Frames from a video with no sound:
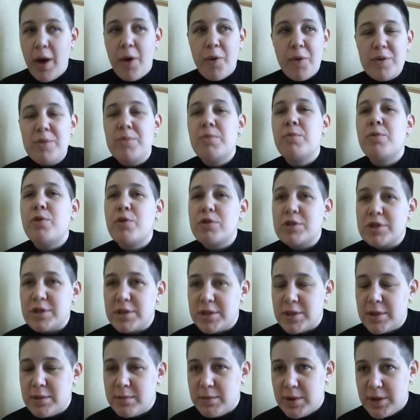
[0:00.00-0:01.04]
Он
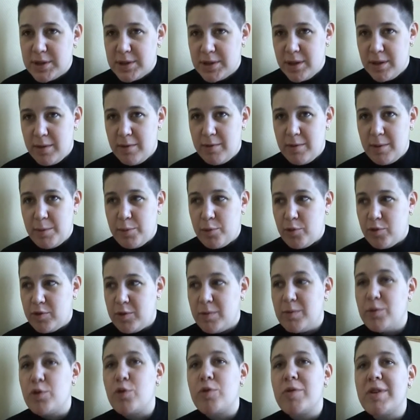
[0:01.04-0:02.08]
может заниматься этим
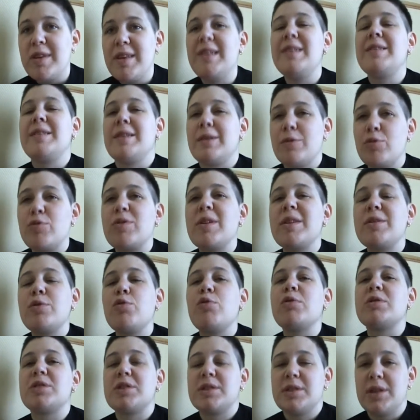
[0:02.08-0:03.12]
вопросом. Другие институты
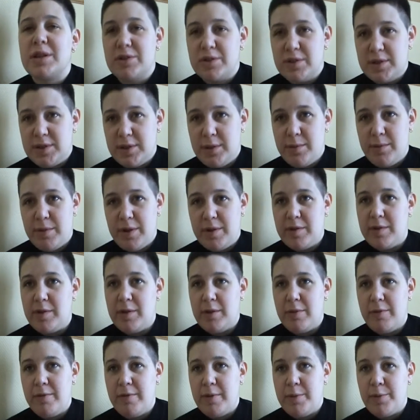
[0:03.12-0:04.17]
тоже должны заниматься
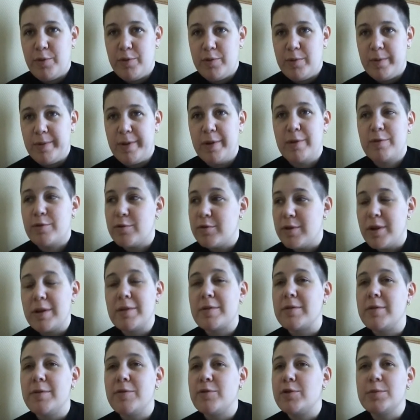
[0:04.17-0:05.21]
этими вопросами.
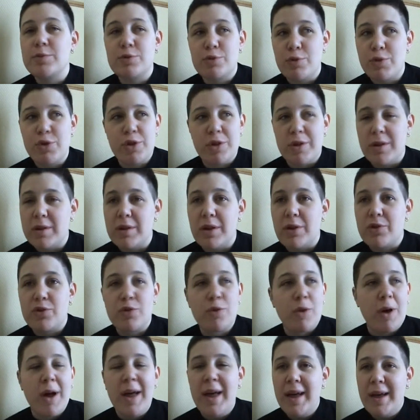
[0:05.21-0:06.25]
Государство ни в коем случае не
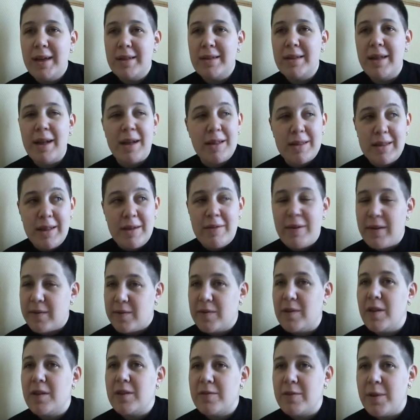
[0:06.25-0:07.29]
должно отдавать
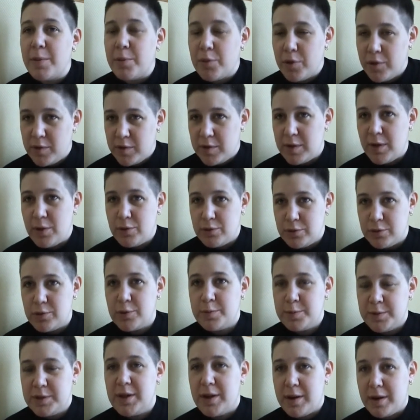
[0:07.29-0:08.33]
все эти вопросы на
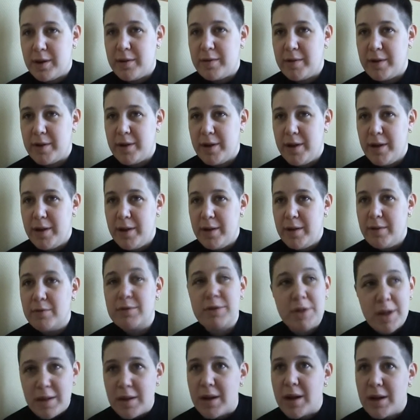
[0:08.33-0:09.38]
откуп церкви.
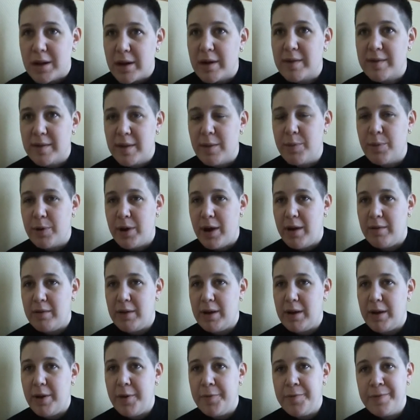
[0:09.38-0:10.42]
Вот это как раз
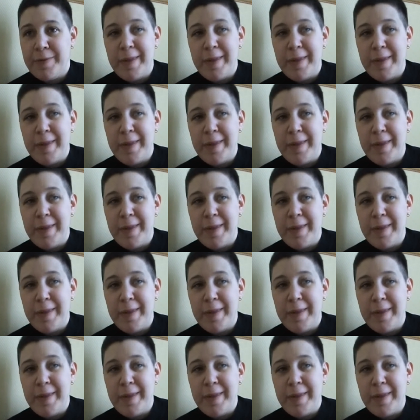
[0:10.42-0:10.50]
неправильно.